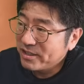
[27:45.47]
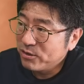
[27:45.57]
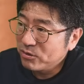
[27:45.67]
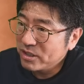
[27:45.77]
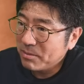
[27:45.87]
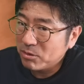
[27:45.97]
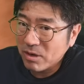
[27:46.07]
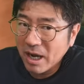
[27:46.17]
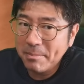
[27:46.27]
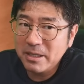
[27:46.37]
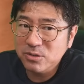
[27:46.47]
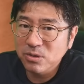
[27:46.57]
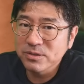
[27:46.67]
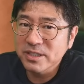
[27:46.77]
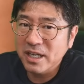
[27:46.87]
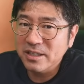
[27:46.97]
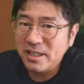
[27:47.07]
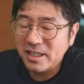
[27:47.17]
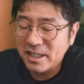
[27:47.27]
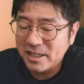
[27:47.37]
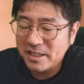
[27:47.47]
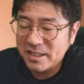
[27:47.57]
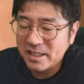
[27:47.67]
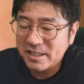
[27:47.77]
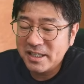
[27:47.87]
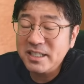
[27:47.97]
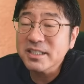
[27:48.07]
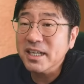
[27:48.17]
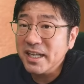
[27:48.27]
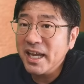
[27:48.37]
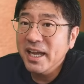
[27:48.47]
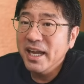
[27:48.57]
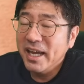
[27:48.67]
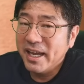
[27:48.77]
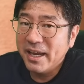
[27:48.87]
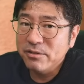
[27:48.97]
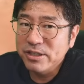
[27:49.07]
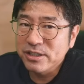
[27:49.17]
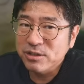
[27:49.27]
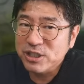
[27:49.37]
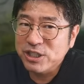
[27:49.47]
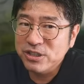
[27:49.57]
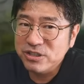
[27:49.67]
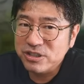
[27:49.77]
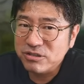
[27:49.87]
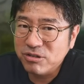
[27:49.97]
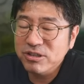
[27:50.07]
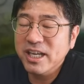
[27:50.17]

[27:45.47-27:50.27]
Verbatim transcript: いろんなもの、Amazon さんが出てきたり、確かね、Windows95